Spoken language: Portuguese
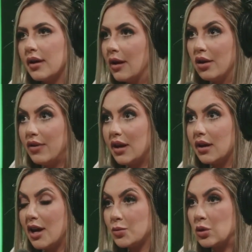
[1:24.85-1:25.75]
Ela não vai ler.
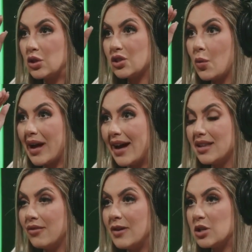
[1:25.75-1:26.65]
As pessoas estão
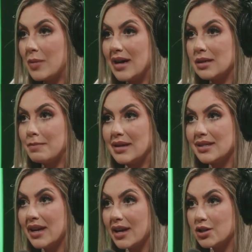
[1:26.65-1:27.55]
cada vez mais
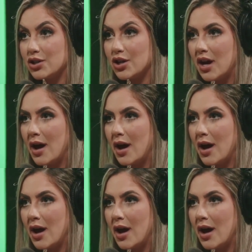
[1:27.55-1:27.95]
impacientes.